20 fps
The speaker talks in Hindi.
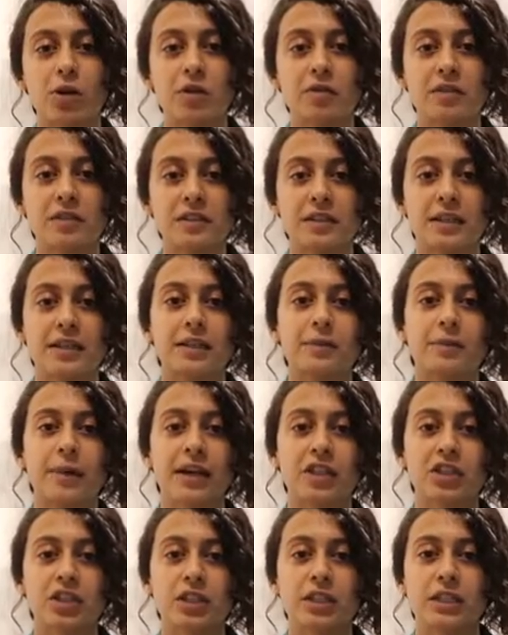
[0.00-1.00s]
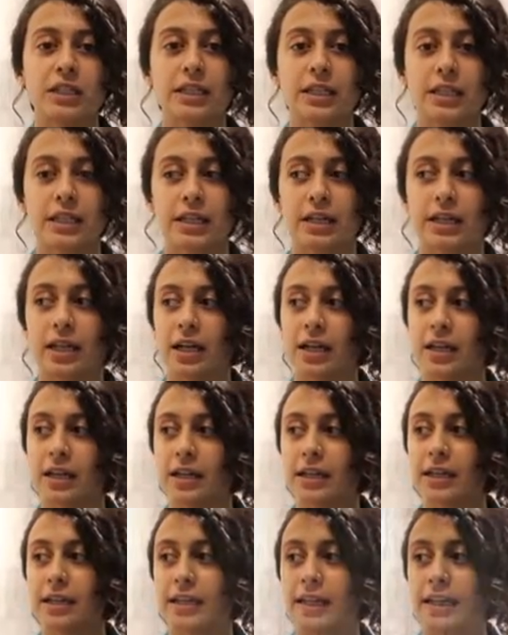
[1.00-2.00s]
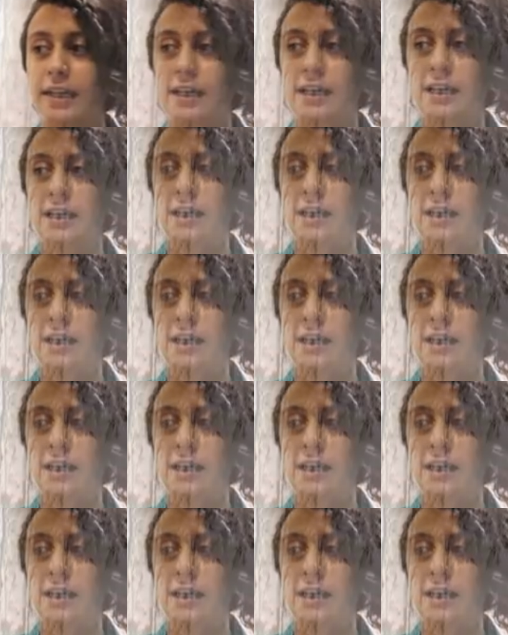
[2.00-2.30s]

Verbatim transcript: ऑलवेज स्टार्ट इमेजनिंग के अगर ये